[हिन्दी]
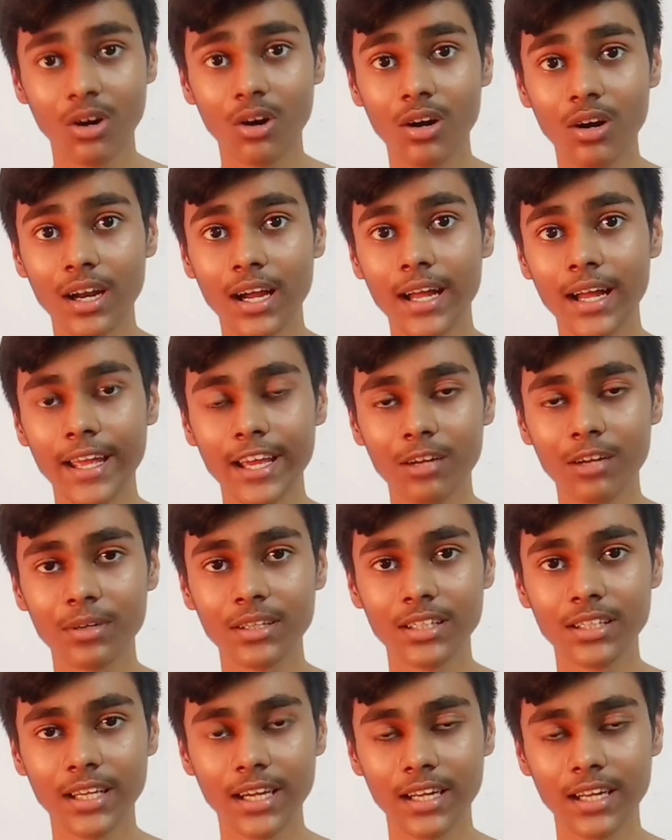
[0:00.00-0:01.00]
और हाँ एक
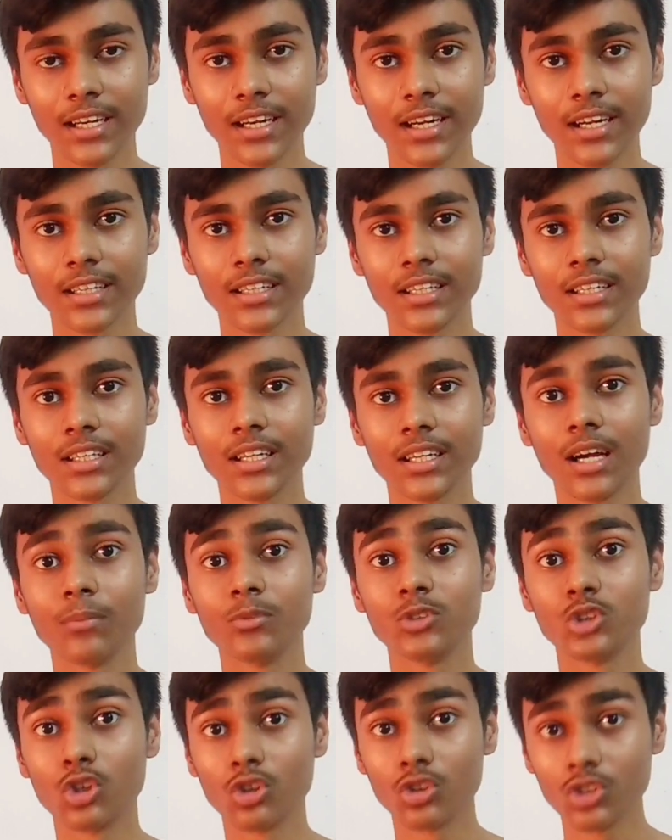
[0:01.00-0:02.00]
बार ध्यान रखना कि
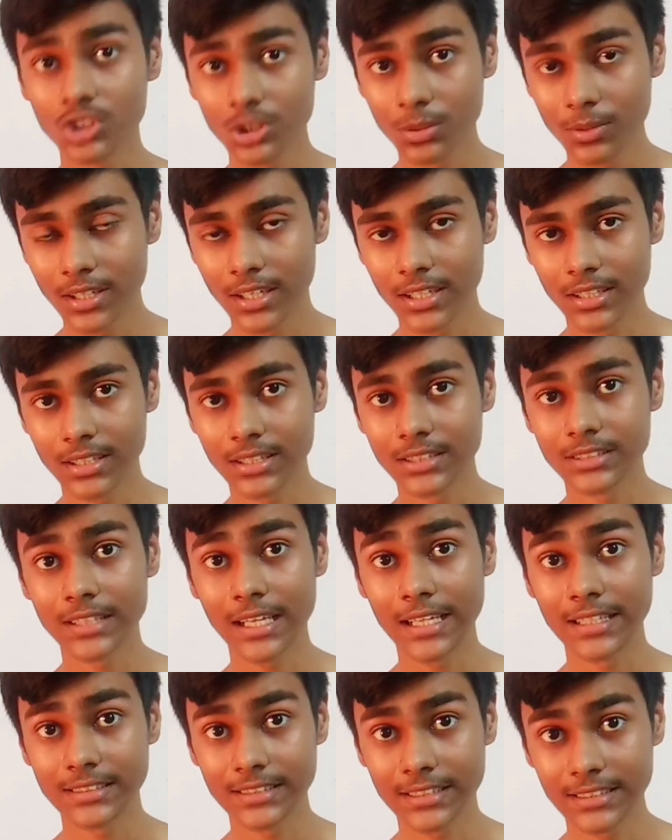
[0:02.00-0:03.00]
हम जो कुछ भी करते हैं
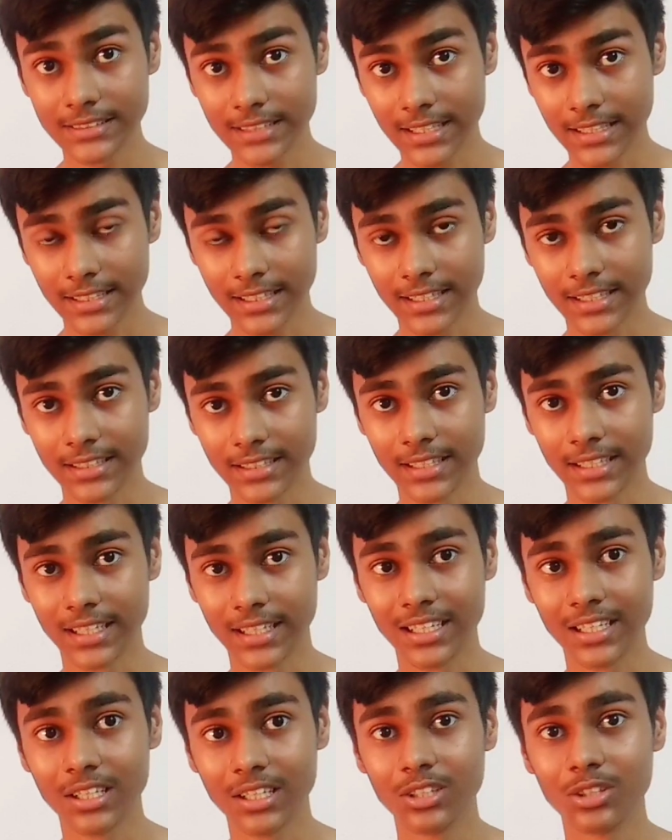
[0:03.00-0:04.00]
साइंस के साथ करते हैं
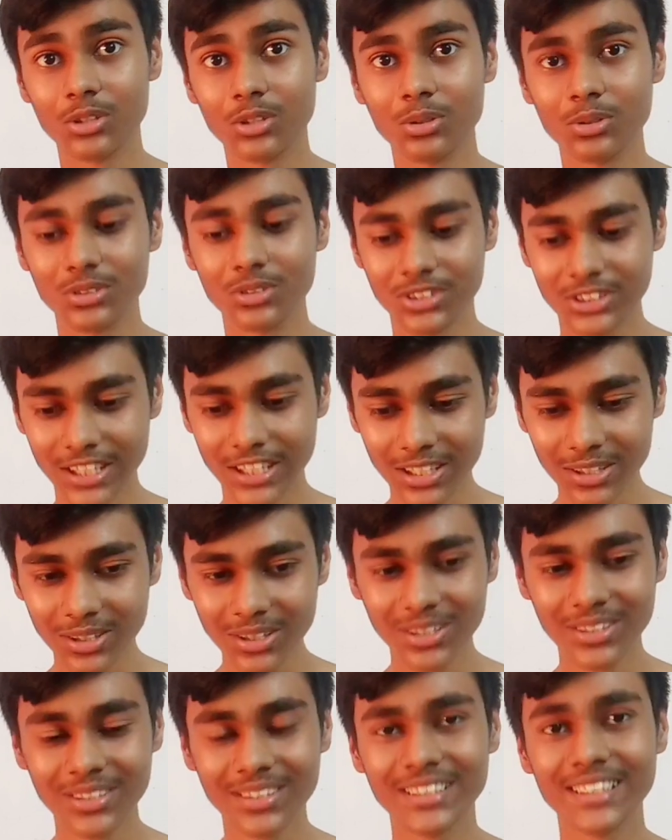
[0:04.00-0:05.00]
तो चलो
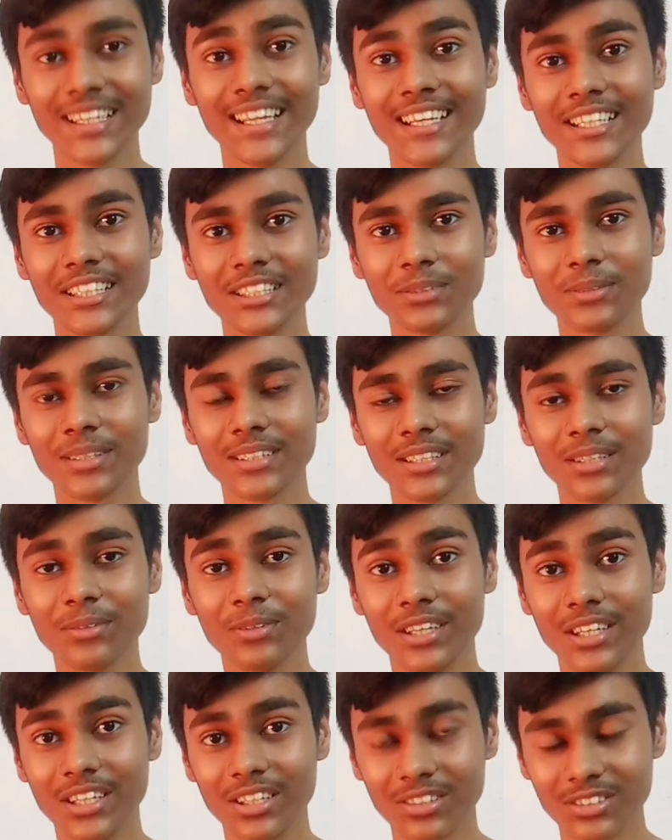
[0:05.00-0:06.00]
देर किस वक्त की
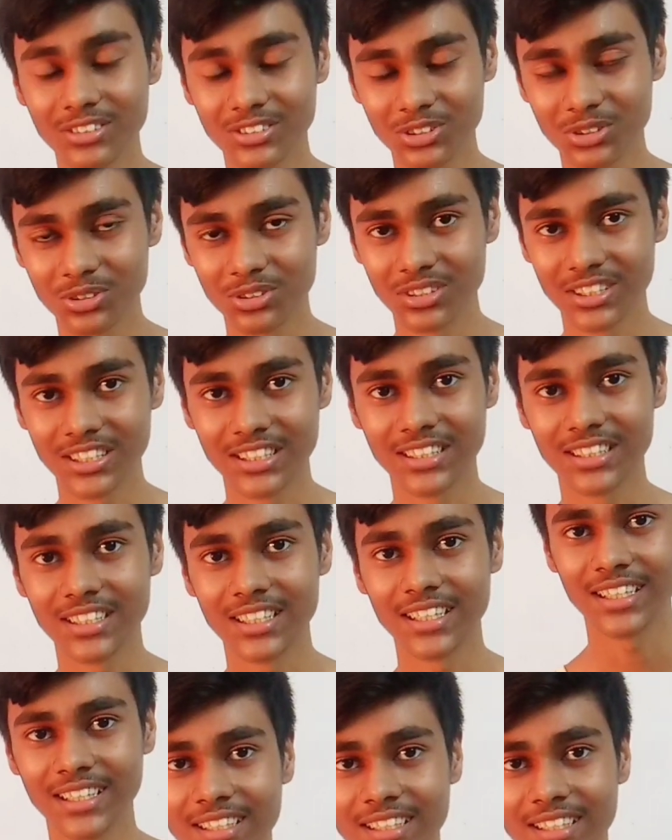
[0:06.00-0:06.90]
वीडियो को शुरू करते